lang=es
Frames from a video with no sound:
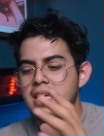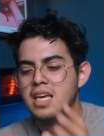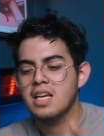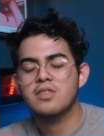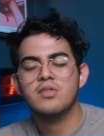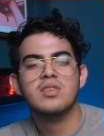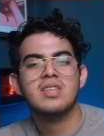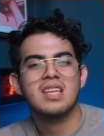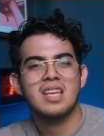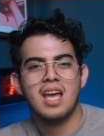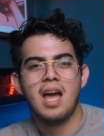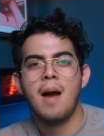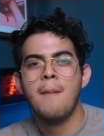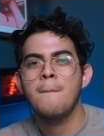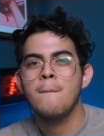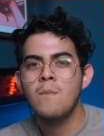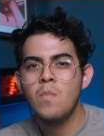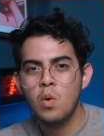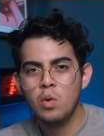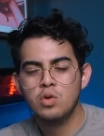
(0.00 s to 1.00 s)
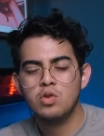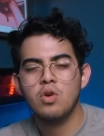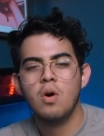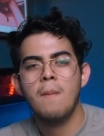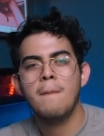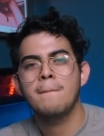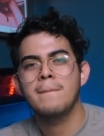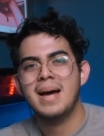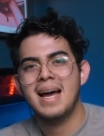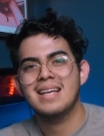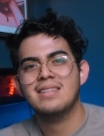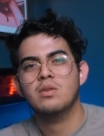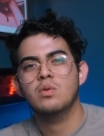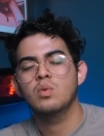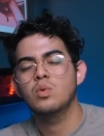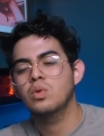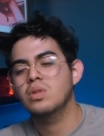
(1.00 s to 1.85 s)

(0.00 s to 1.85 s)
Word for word: y esto sería mucho más